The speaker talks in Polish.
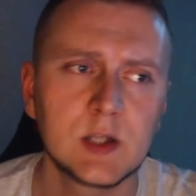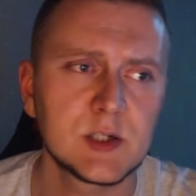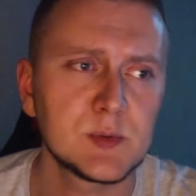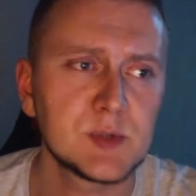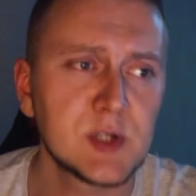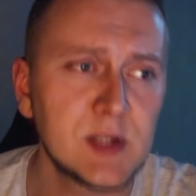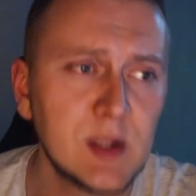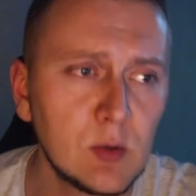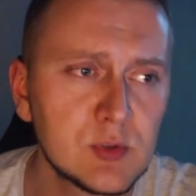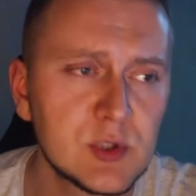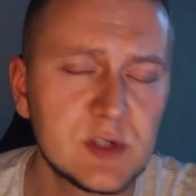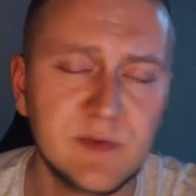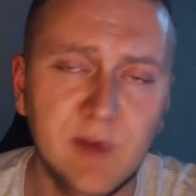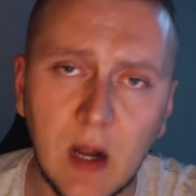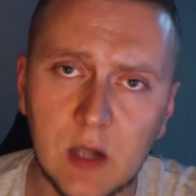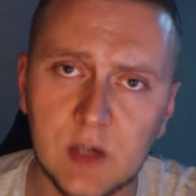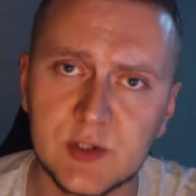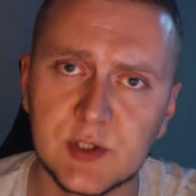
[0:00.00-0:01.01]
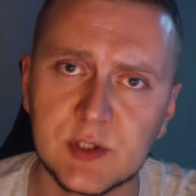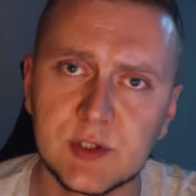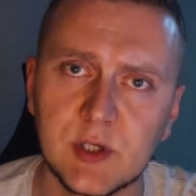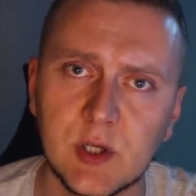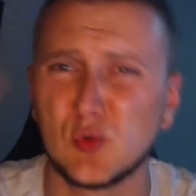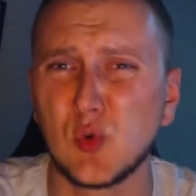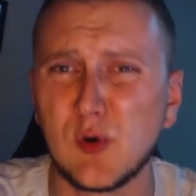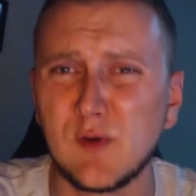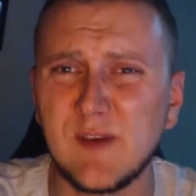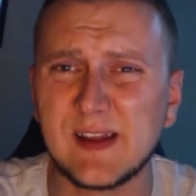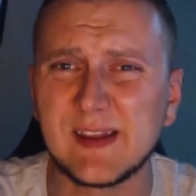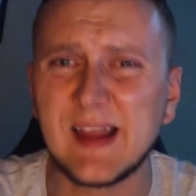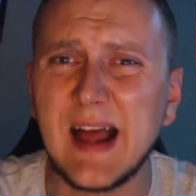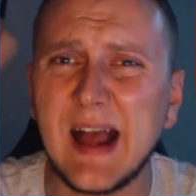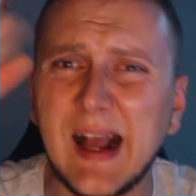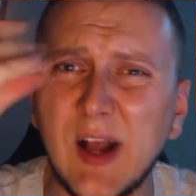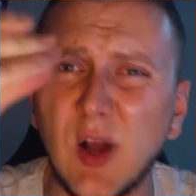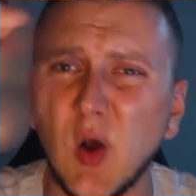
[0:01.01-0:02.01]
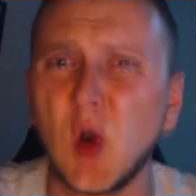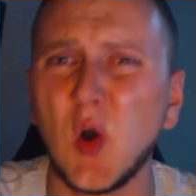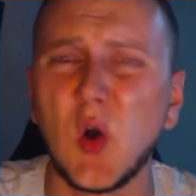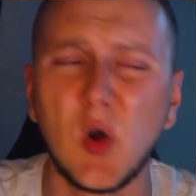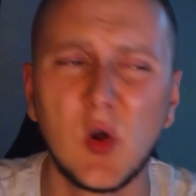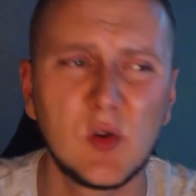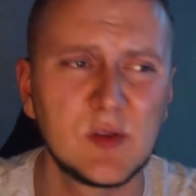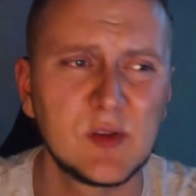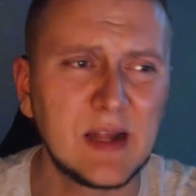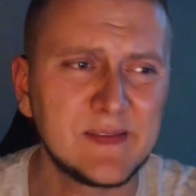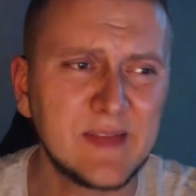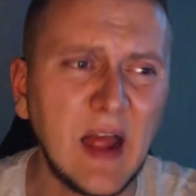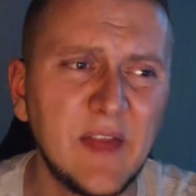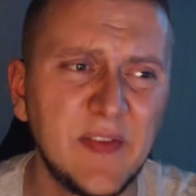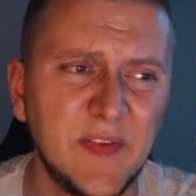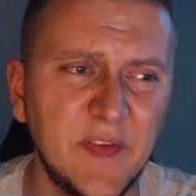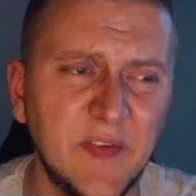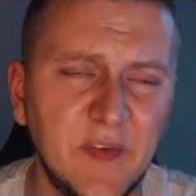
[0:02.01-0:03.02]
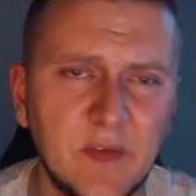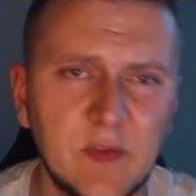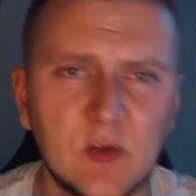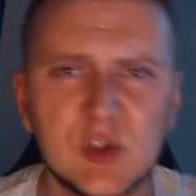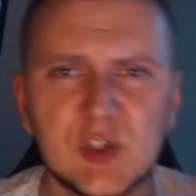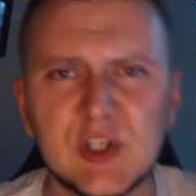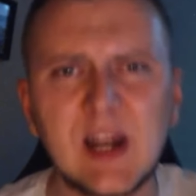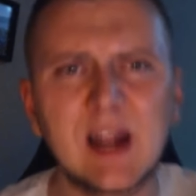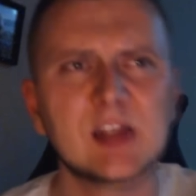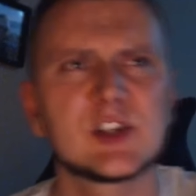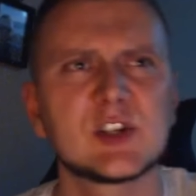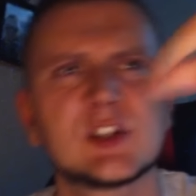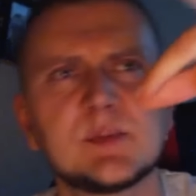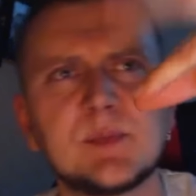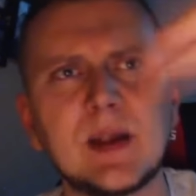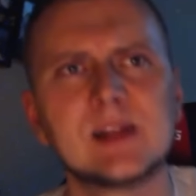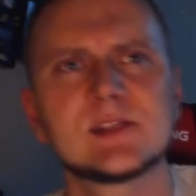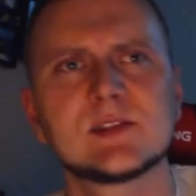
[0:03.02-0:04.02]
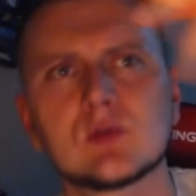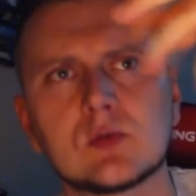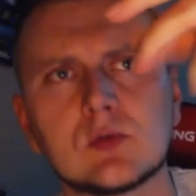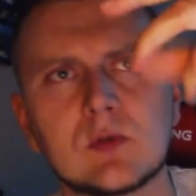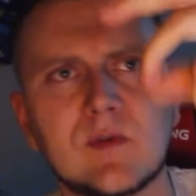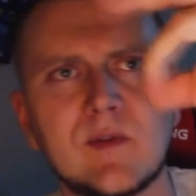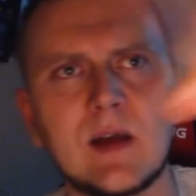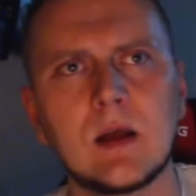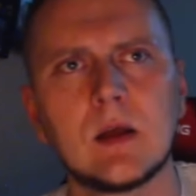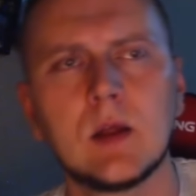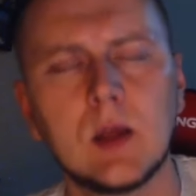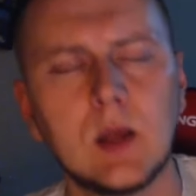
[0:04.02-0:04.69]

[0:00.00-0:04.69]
żeby się nauczyć walczyć. Kurwa tak, o, na tacy. No szczelajżesz ty palcu, kurwa.